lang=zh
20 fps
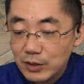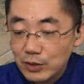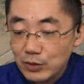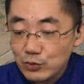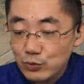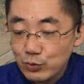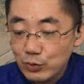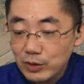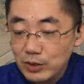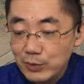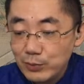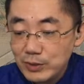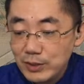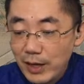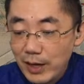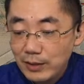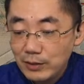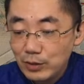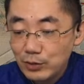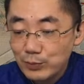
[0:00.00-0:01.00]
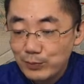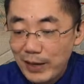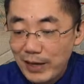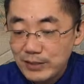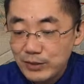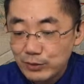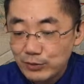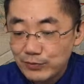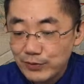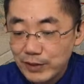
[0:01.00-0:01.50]
如何不猜透八
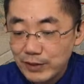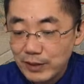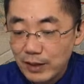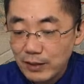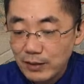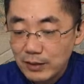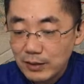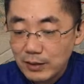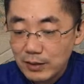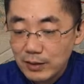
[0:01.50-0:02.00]
九分呢？